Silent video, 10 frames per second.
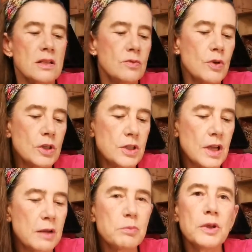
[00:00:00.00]
ist wirklich
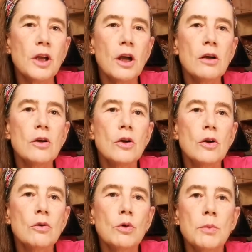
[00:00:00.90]
ein Bier,
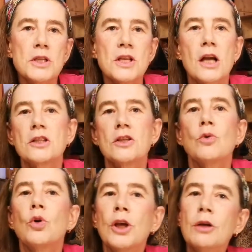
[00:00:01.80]
wo man sagt,
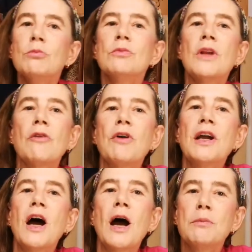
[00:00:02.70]
okay, nach
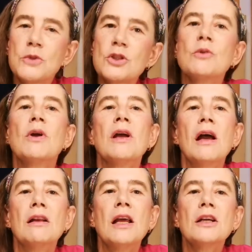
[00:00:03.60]
Feierabend
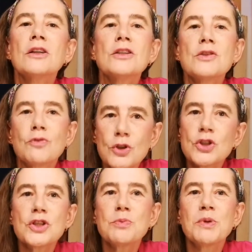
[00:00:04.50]
ein leckeres,
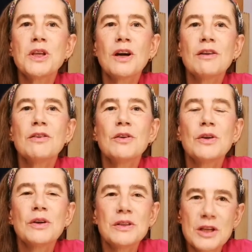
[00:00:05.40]
frisches Bier,
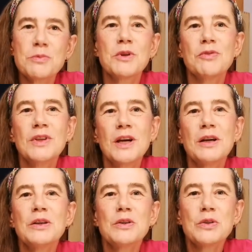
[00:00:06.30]
das mich
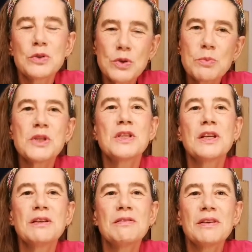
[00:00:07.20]
wieder so ein
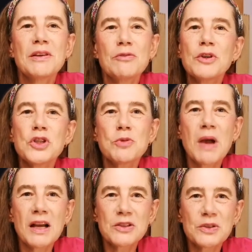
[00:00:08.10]
bisschen frisch
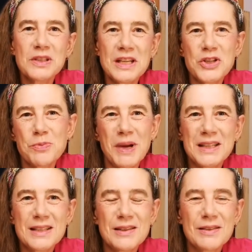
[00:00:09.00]
macht und
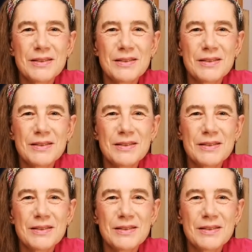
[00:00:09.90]
entspannt.